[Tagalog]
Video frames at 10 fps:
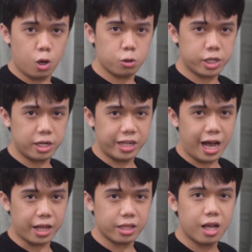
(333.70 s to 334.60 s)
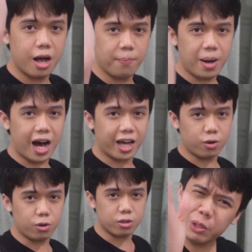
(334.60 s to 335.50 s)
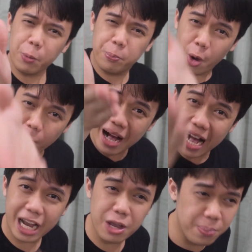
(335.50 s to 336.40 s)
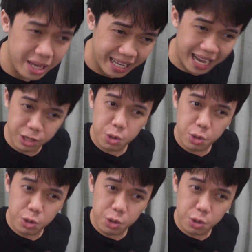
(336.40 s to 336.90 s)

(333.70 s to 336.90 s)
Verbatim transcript: thou shall not makarot. Ito po mga kaibigan,